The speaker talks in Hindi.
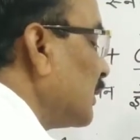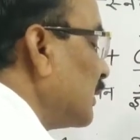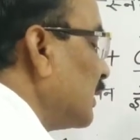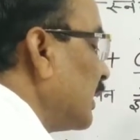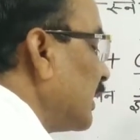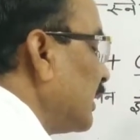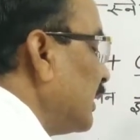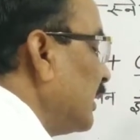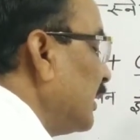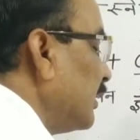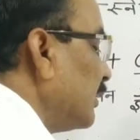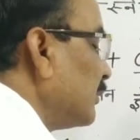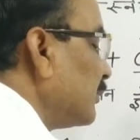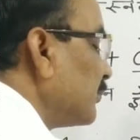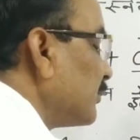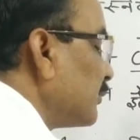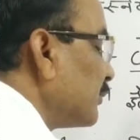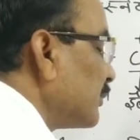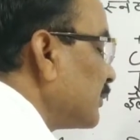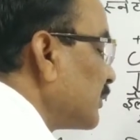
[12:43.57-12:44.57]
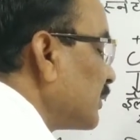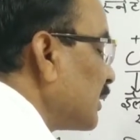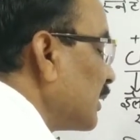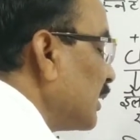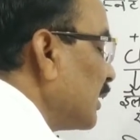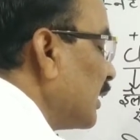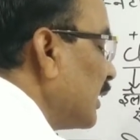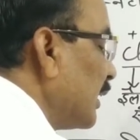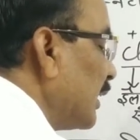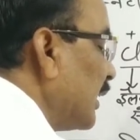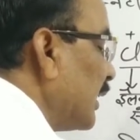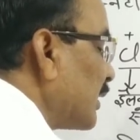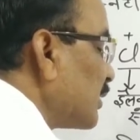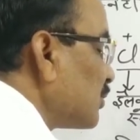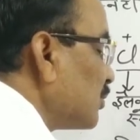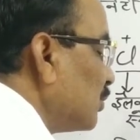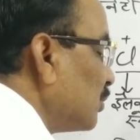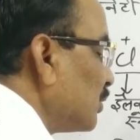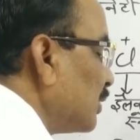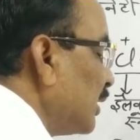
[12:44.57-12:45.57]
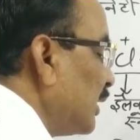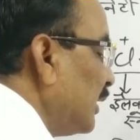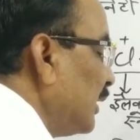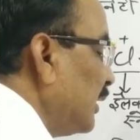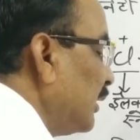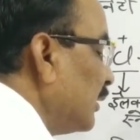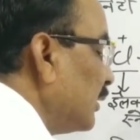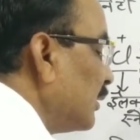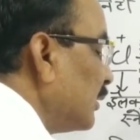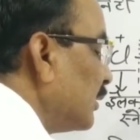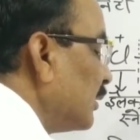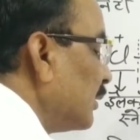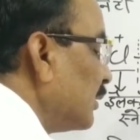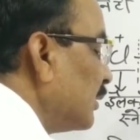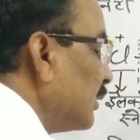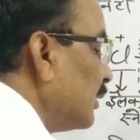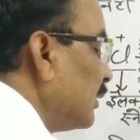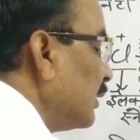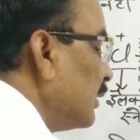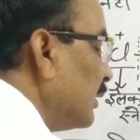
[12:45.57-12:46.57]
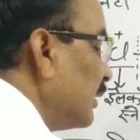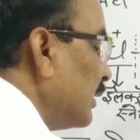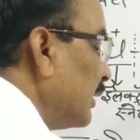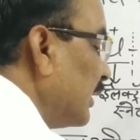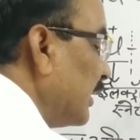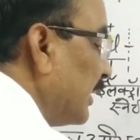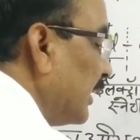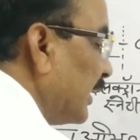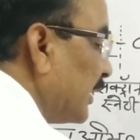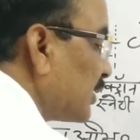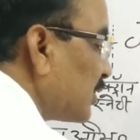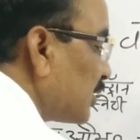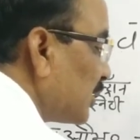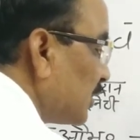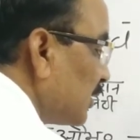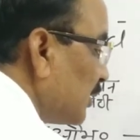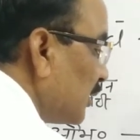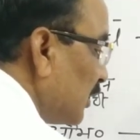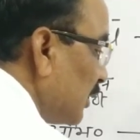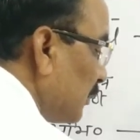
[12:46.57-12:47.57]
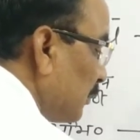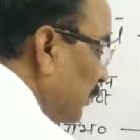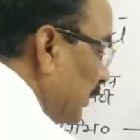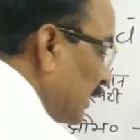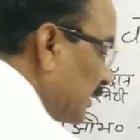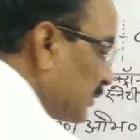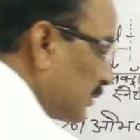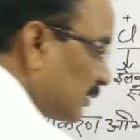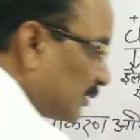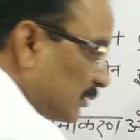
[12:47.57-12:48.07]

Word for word: देखिए एस ओ थ्री एच प्लस